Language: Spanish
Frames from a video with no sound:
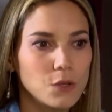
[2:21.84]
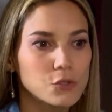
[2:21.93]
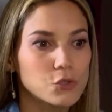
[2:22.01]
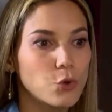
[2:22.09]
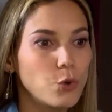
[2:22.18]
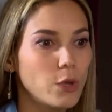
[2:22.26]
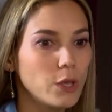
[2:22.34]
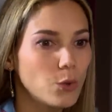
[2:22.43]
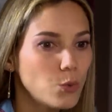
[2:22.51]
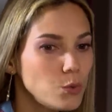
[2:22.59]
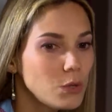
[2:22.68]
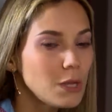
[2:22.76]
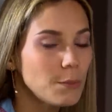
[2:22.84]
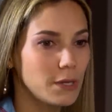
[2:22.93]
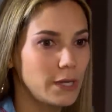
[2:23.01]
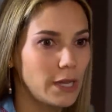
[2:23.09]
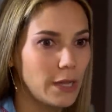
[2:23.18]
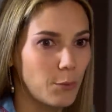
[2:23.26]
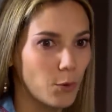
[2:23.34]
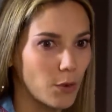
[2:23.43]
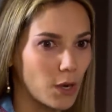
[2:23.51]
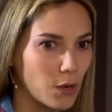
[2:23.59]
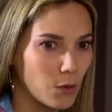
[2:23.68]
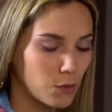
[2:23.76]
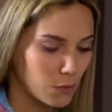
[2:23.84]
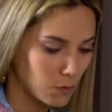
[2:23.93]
Solo hay una manera de probarlo.